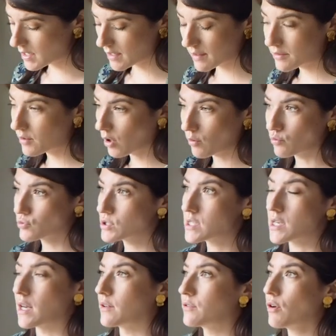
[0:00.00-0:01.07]
il est énorme,
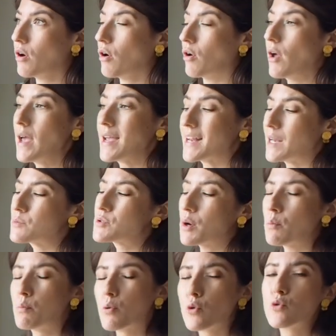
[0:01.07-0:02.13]
il adore. Il a
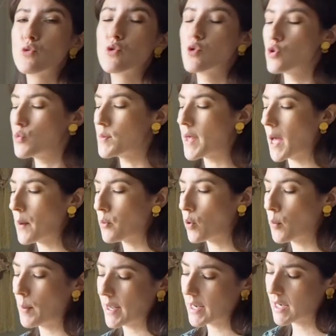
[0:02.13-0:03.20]
besoin de beaucoup de lumière
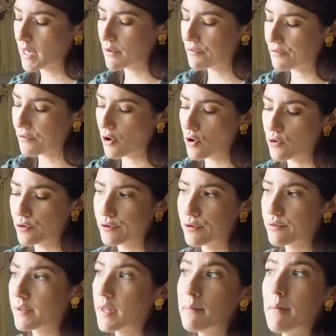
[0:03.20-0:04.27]
pour pas que les feuilles
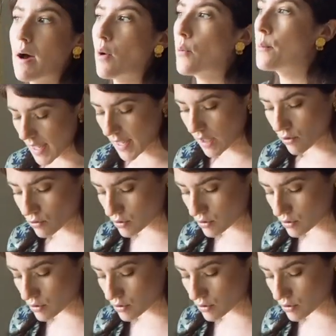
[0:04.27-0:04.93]
deviennent marron. Et au